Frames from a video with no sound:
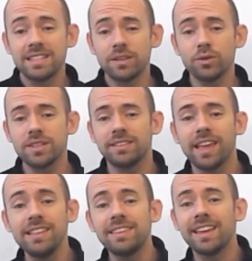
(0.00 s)
Se você
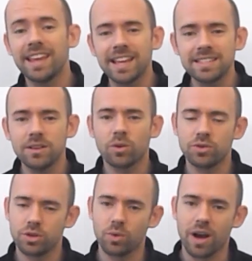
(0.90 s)
tem interesse em
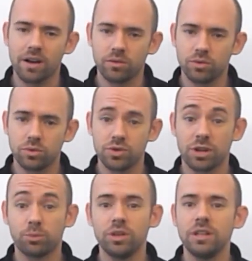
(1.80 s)
continuar o estudo de
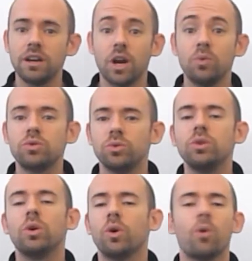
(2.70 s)
harmonia, é um estudo
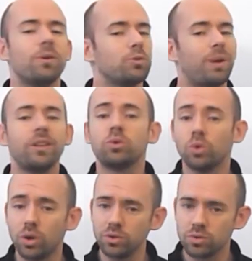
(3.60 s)
que eu recomendo para
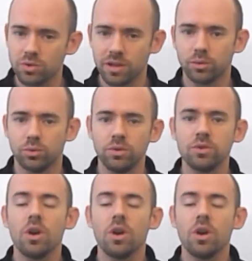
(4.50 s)
todos os alunos,